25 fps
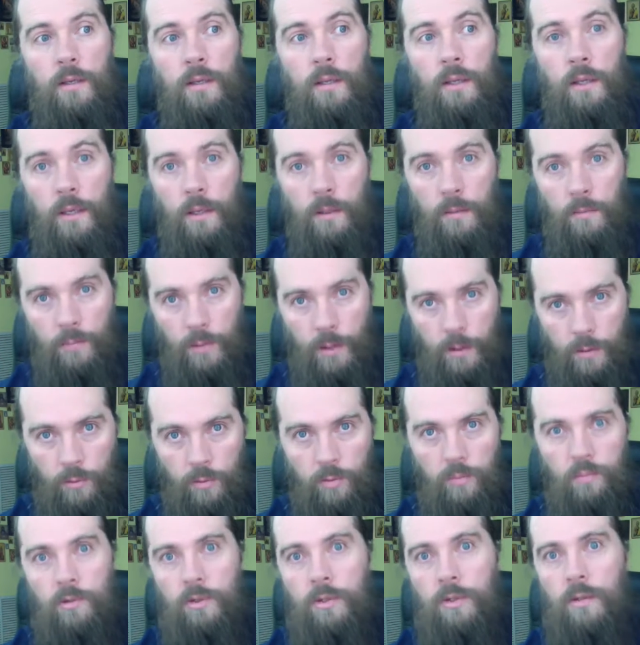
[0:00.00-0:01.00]
и
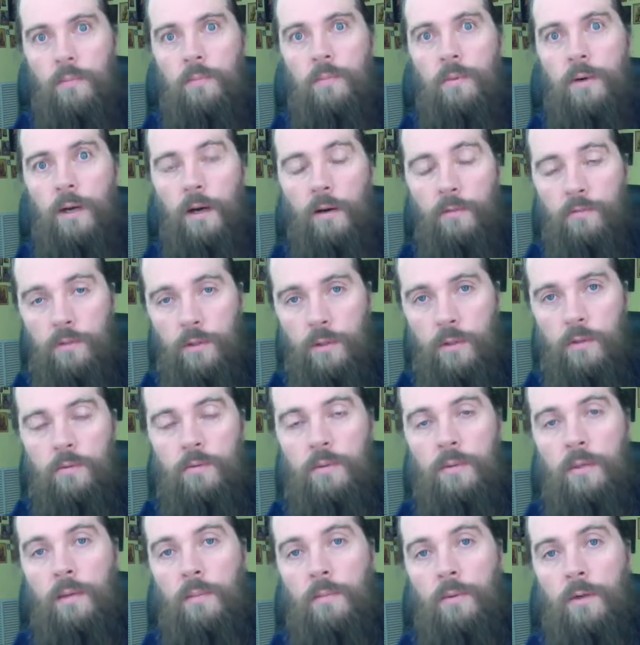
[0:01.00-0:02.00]
потом уже и правнуки у
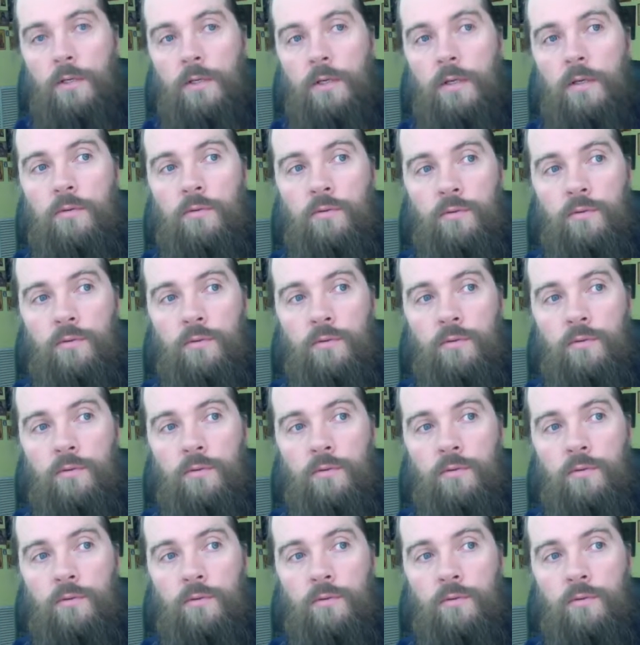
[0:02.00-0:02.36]
тебя пошли.